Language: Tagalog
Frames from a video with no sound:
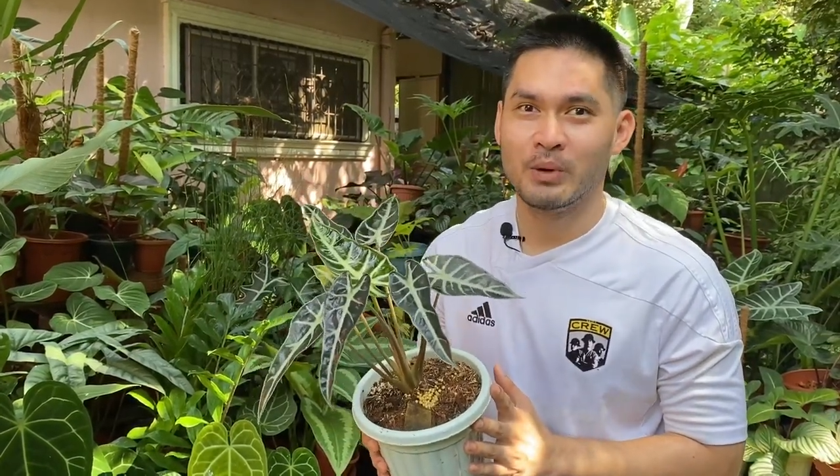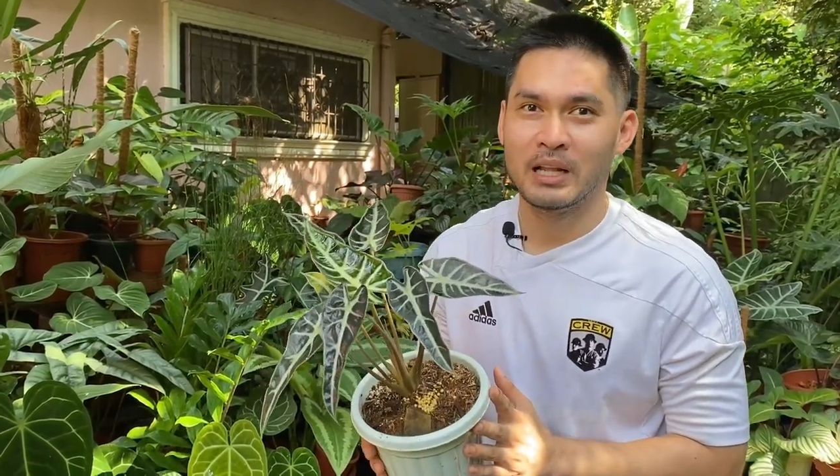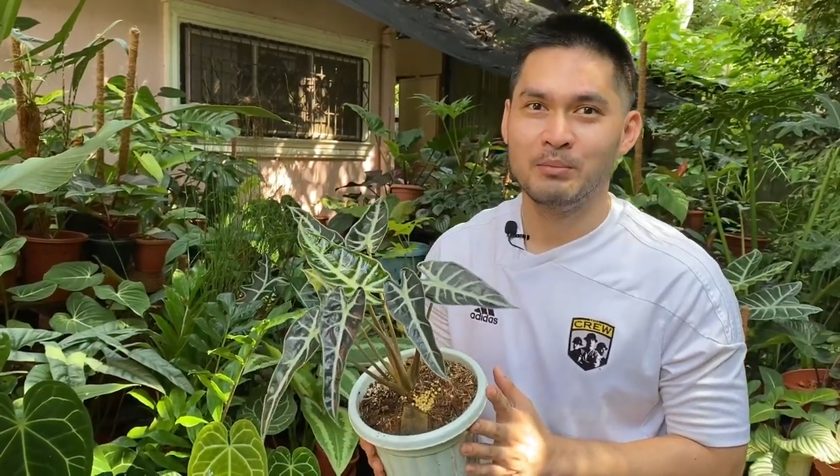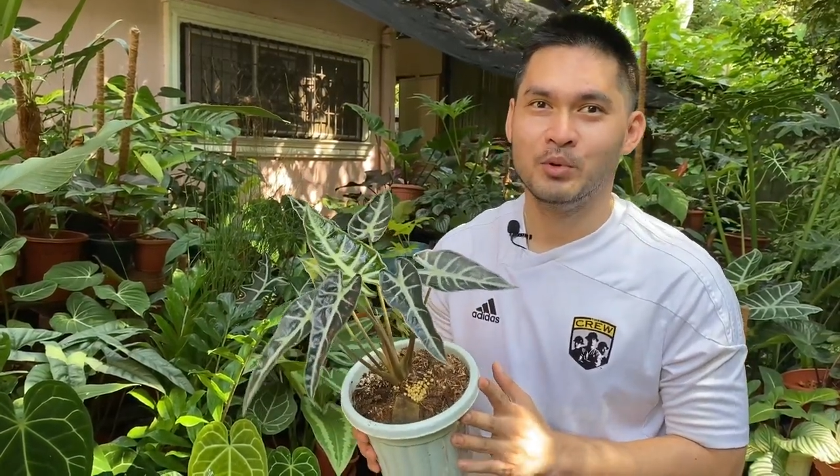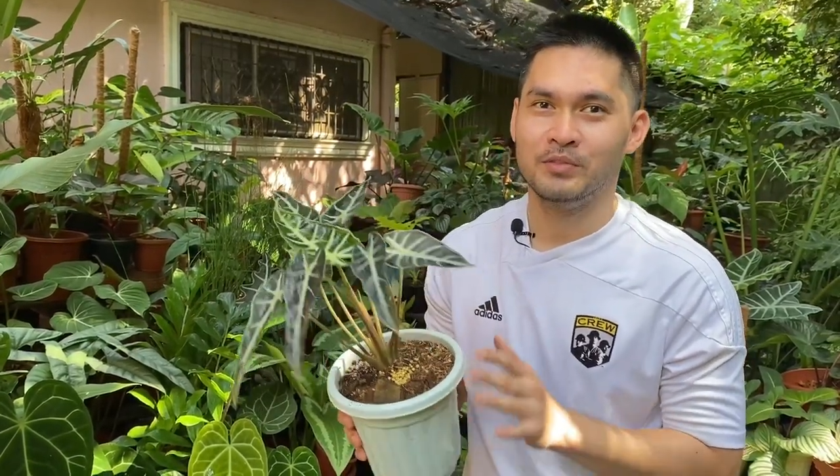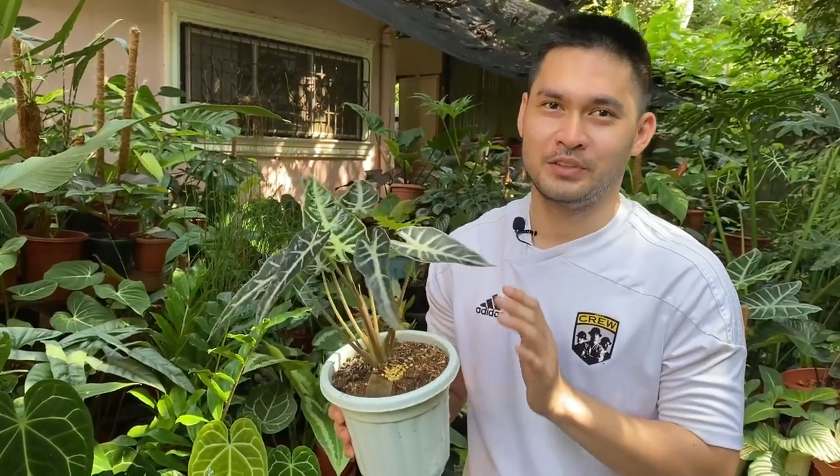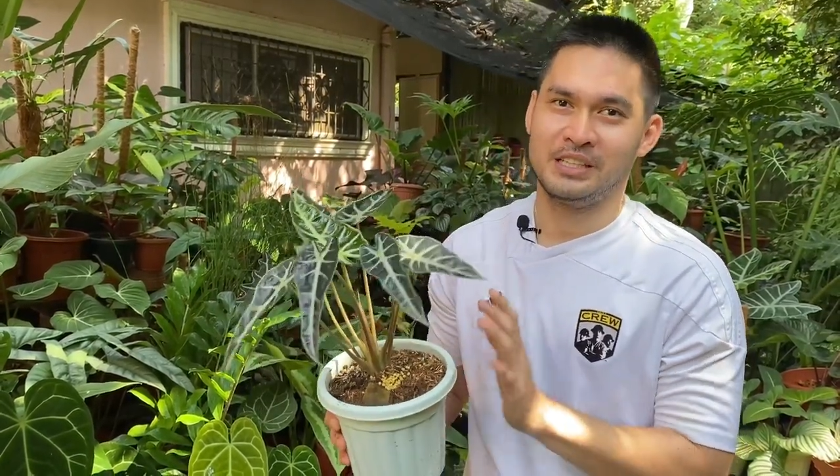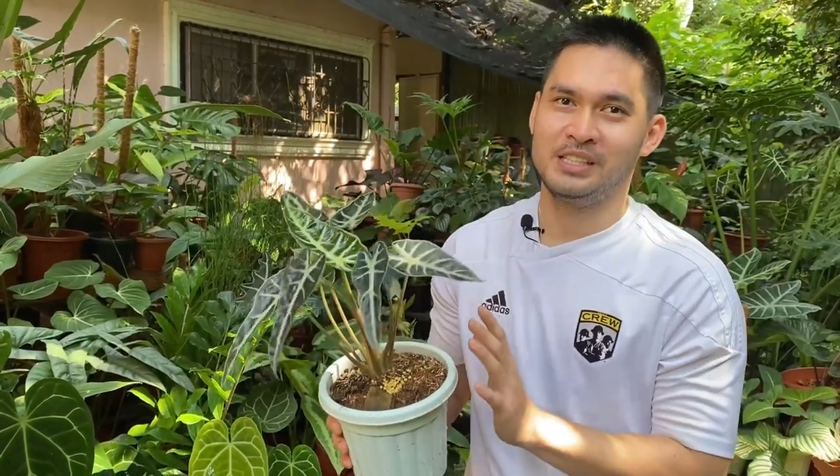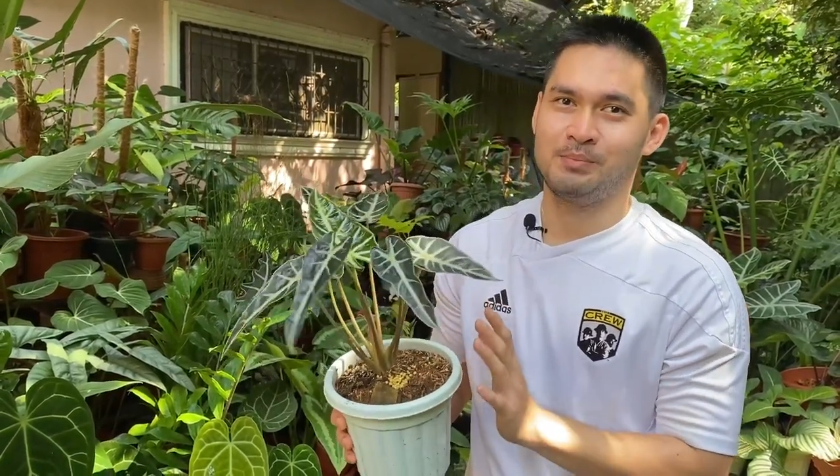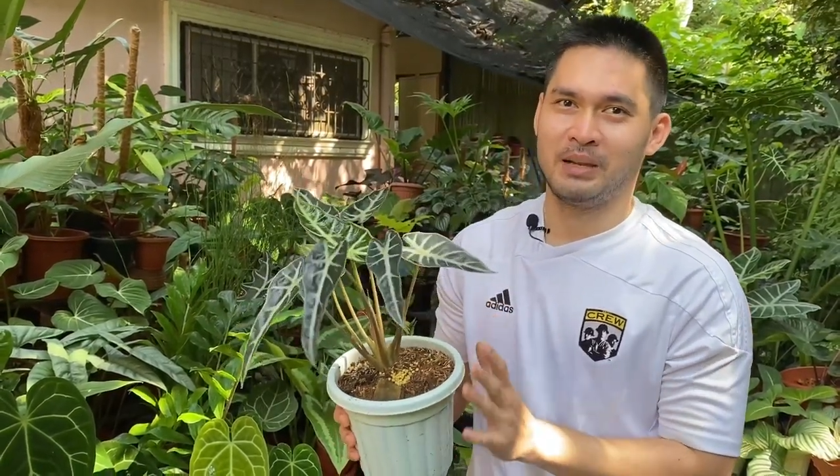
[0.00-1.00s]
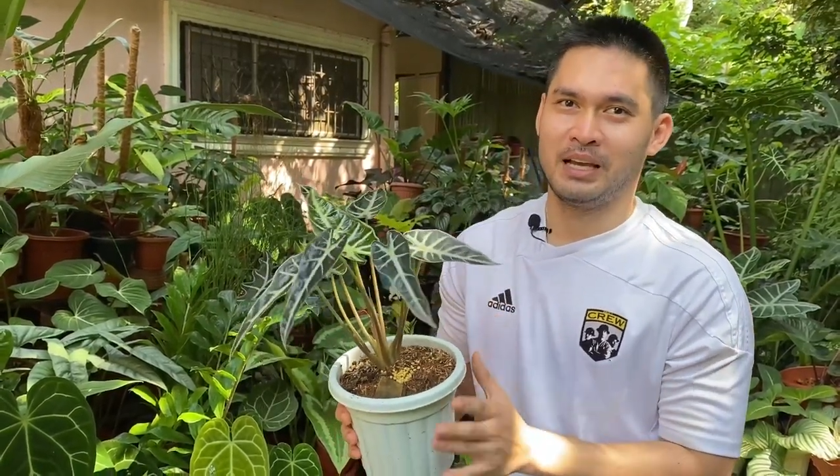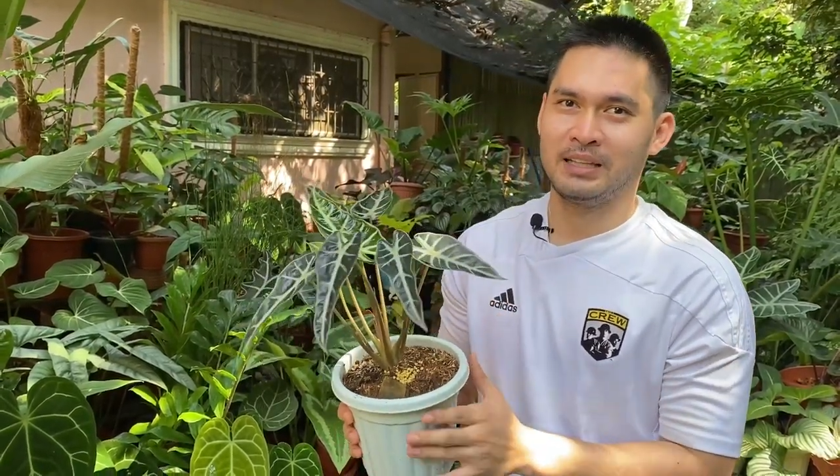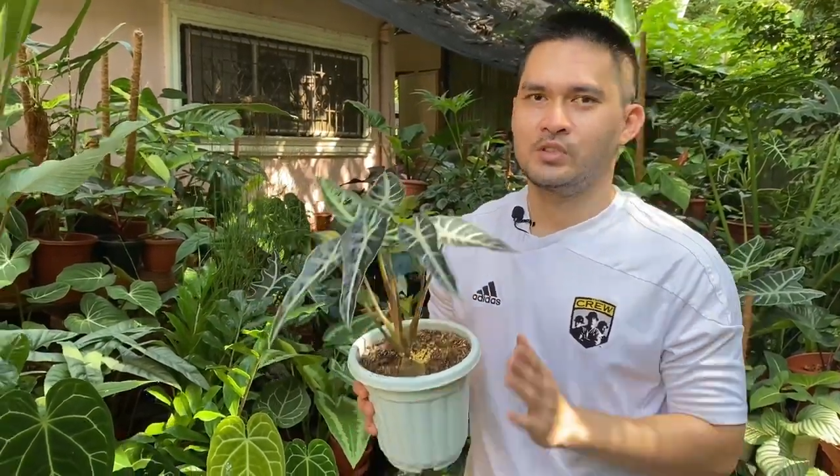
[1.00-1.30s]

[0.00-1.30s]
albo for this plant.